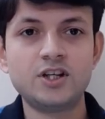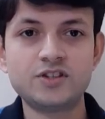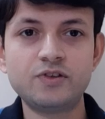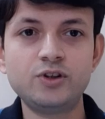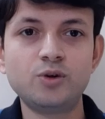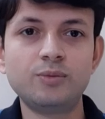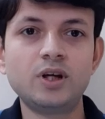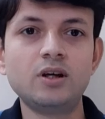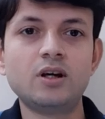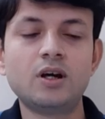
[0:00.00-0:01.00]
इस वीडियो में
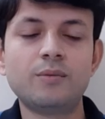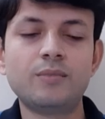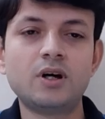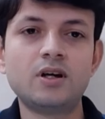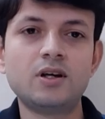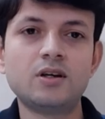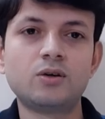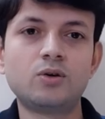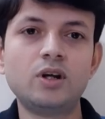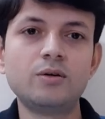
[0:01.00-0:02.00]
मैं
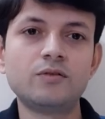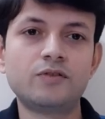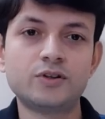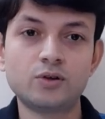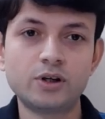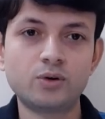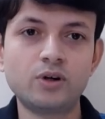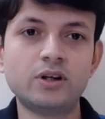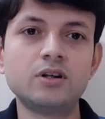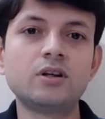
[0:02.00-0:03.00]
गुलन फतुल्ला
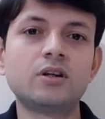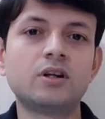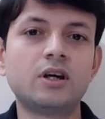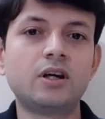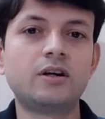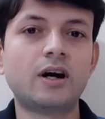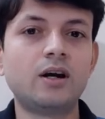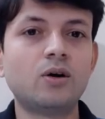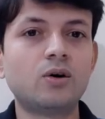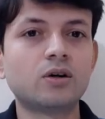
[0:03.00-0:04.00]
गुलन के
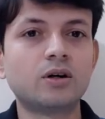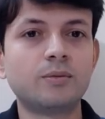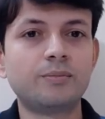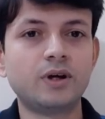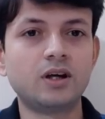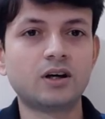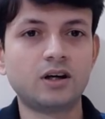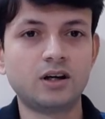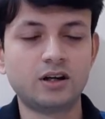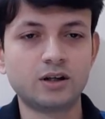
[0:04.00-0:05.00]
डायलॉग पे
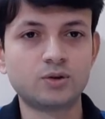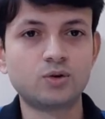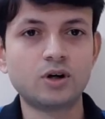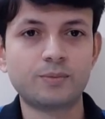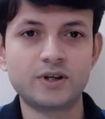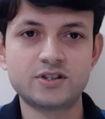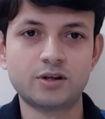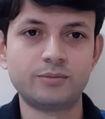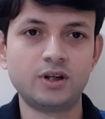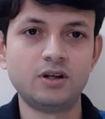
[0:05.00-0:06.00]
ख़्याल को आपके
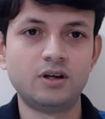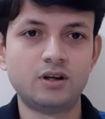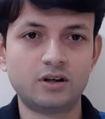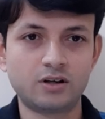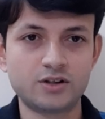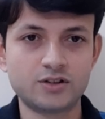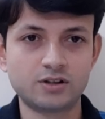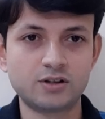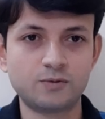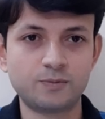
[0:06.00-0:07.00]
सामने रखना
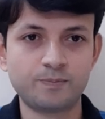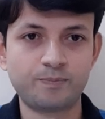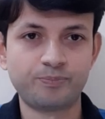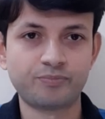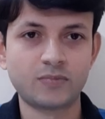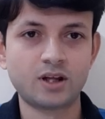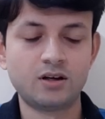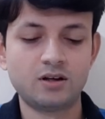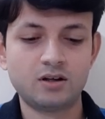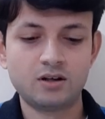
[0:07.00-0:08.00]
चाहता हूँ
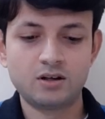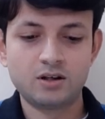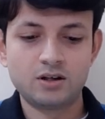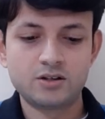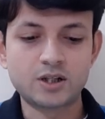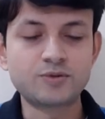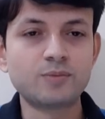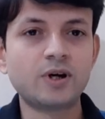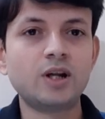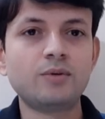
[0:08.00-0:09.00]
सबसे
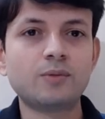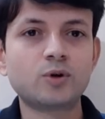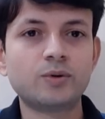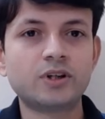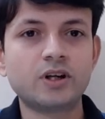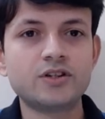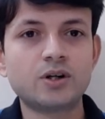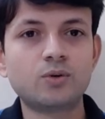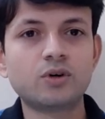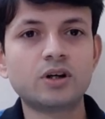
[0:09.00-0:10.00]
पहले मैं आपको बताना
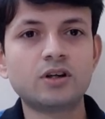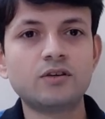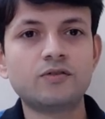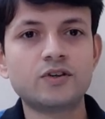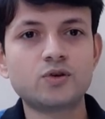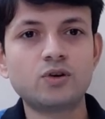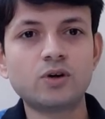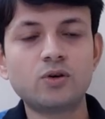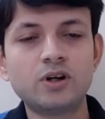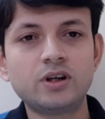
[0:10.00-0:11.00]
चाहूँगा कि फैचुल्ला
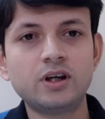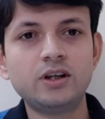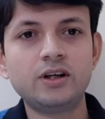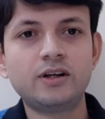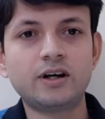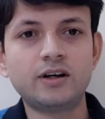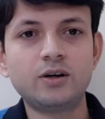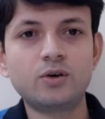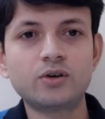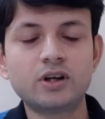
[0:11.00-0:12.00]
गुलन के लिए
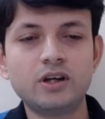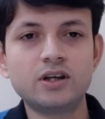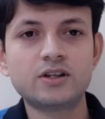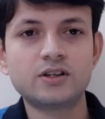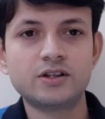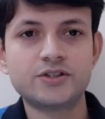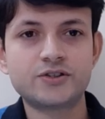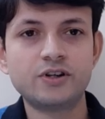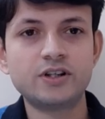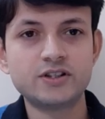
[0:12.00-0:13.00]
डायलॉग एक
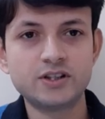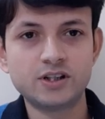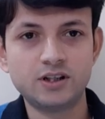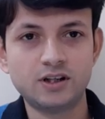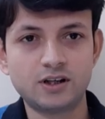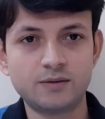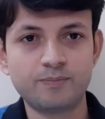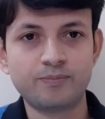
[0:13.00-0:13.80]
स्ट्रेटजी नहीं है